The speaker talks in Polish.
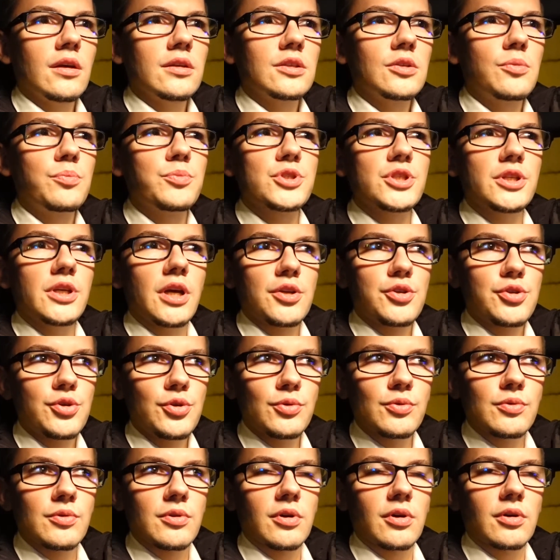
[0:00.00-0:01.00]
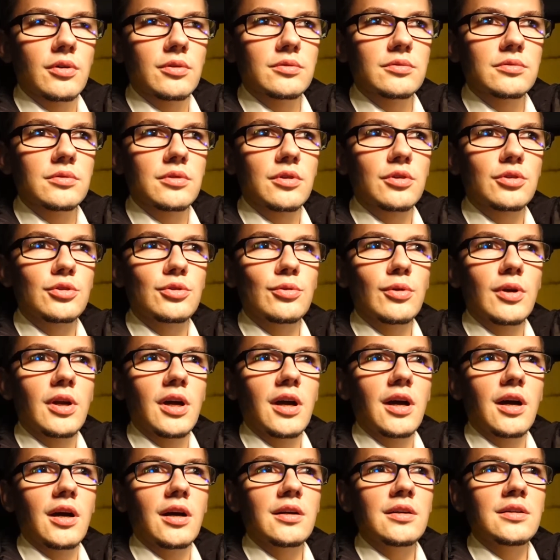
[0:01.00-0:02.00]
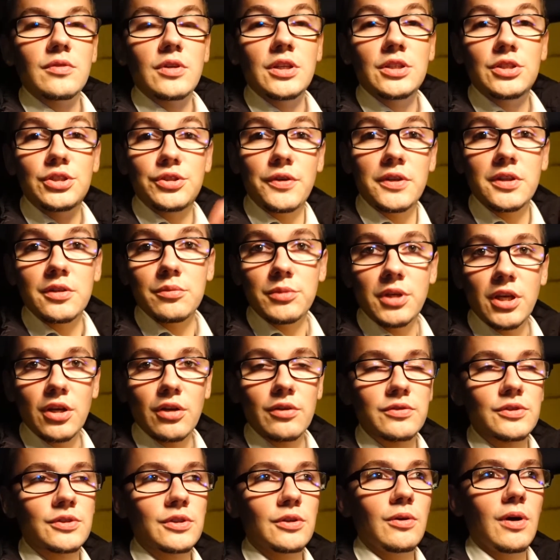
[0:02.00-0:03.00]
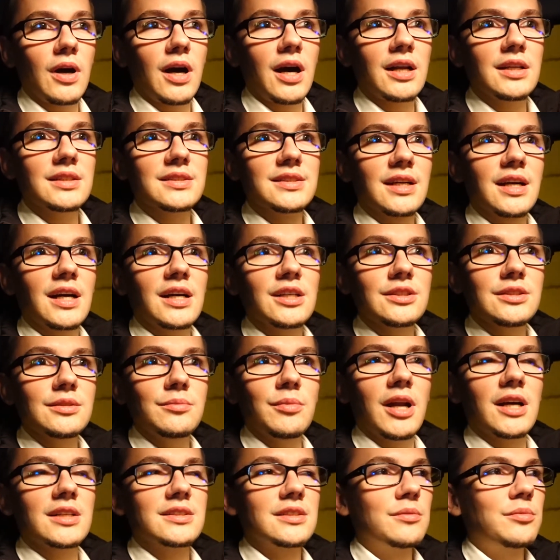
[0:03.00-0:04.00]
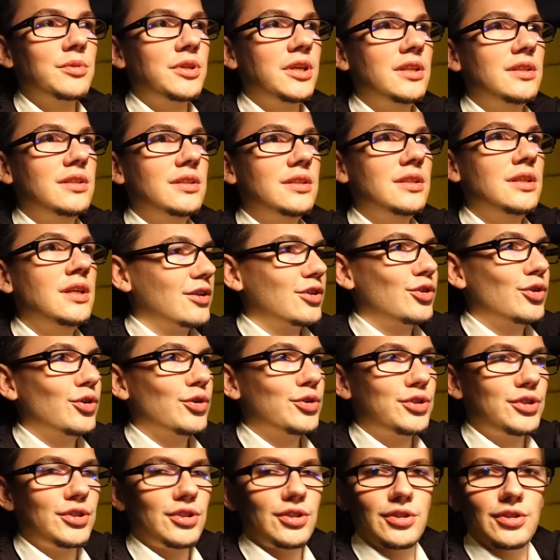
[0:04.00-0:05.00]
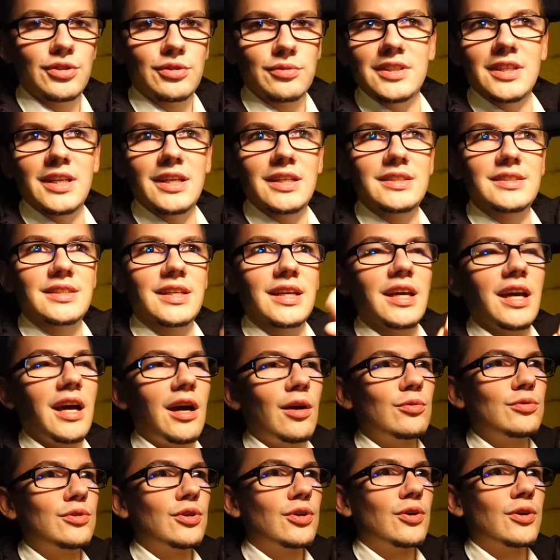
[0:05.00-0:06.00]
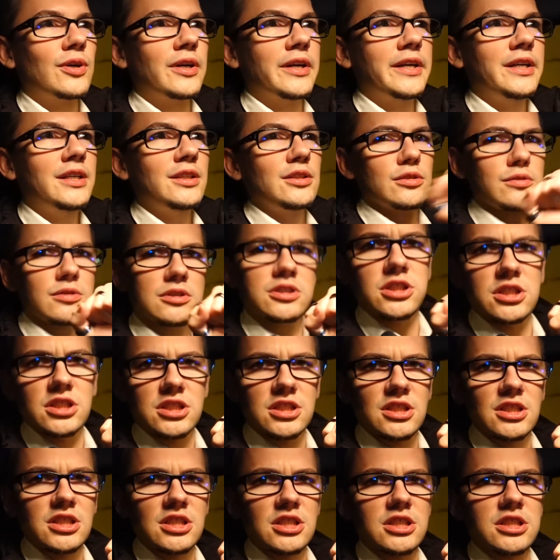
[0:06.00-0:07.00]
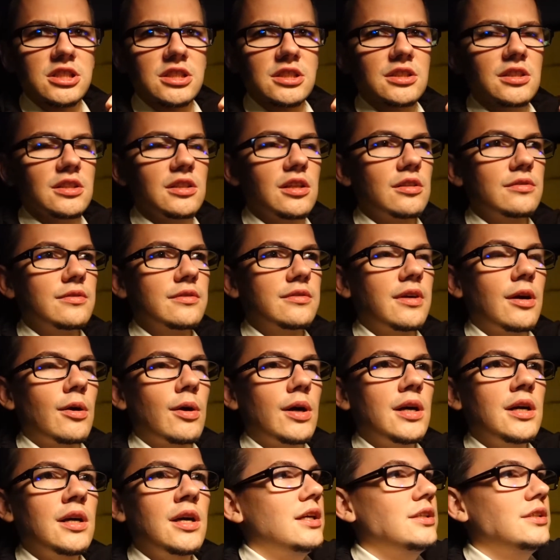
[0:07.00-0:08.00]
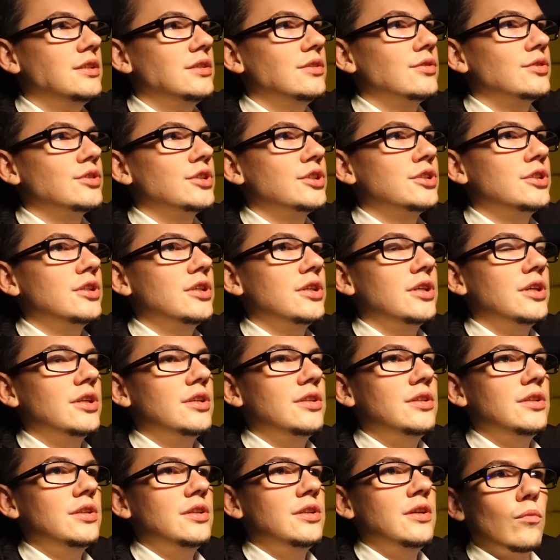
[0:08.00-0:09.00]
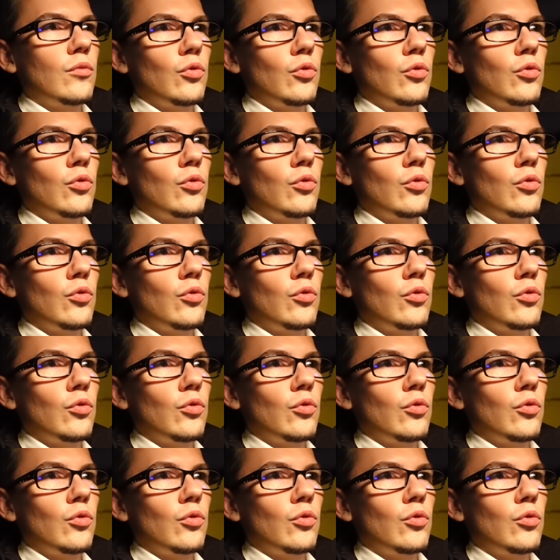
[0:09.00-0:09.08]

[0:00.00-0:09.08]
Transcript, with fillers: z przyjaciółką, która jest świetnym kierowcą, ale za każdym razem, kiedy ktoś jej zajechał drogę, to już się strasznie denerwowała i jednocześnie, kiedy